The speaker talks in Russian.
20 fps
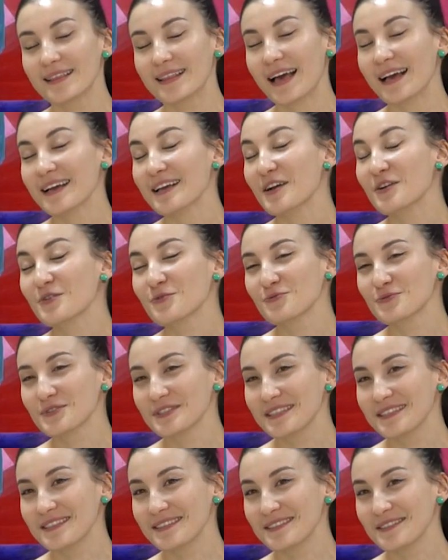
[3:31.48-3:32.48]
Так как
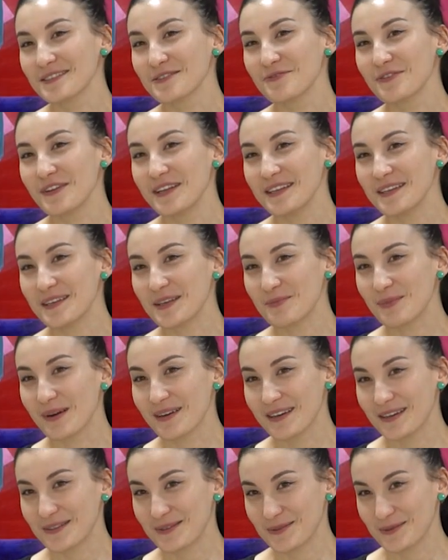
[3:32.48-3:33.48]
русский язык, великий,
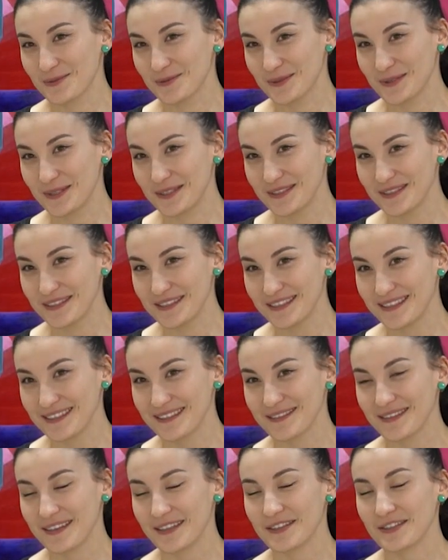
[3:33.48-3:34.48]
богатый русский язык,
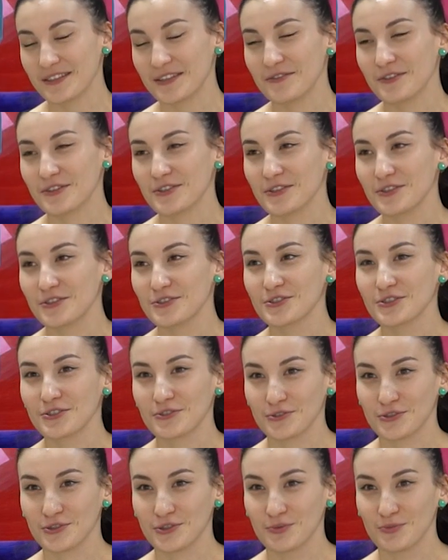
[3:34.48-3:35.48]
это, наверное, не
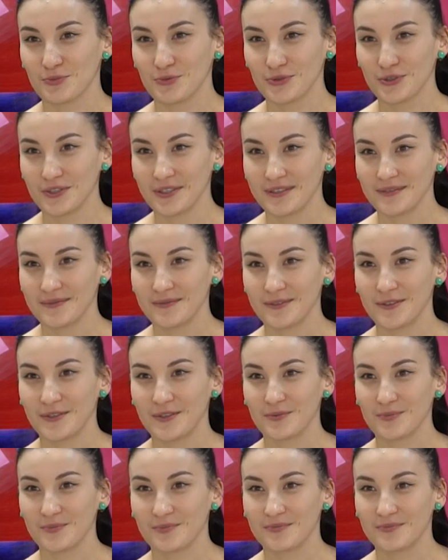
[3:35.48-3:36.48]
желчный пузырь и
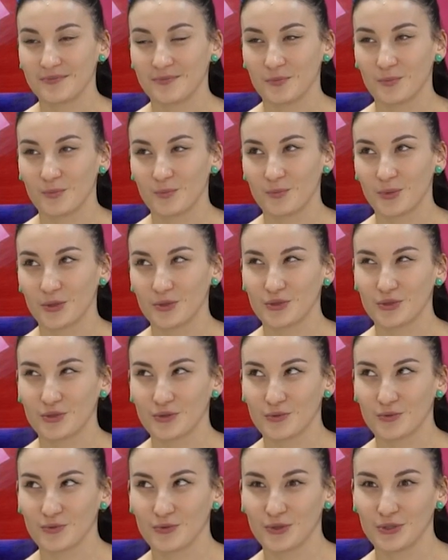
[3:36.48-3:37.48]
не
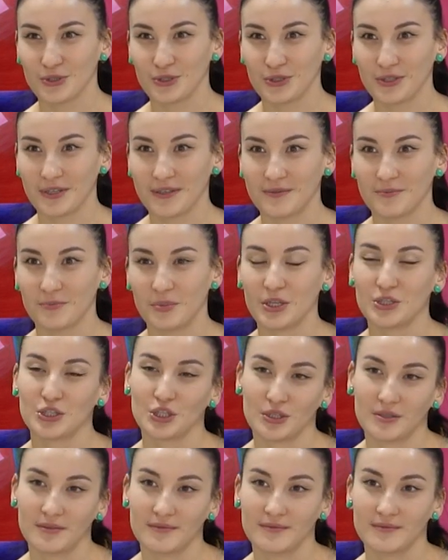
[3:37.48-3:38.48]
поджелудочный.
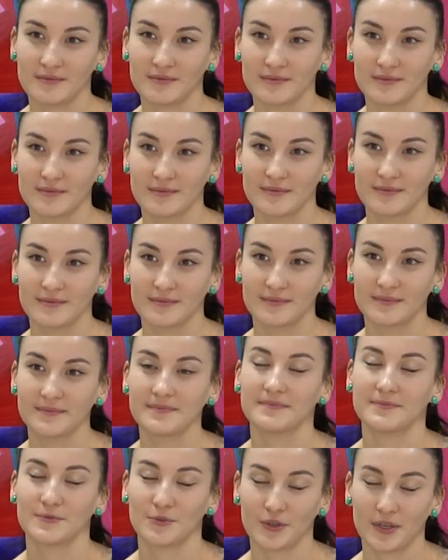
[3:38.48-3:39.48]
Печень?
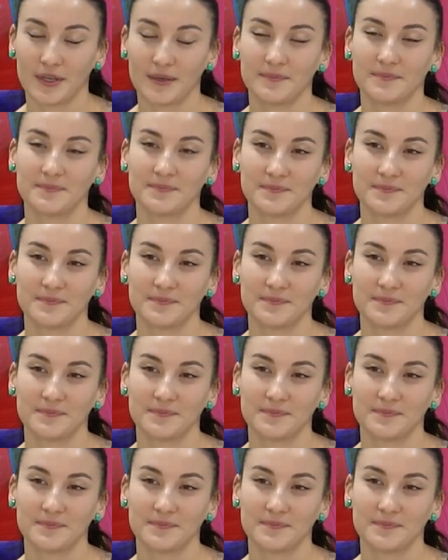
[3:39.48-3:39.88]
Окей.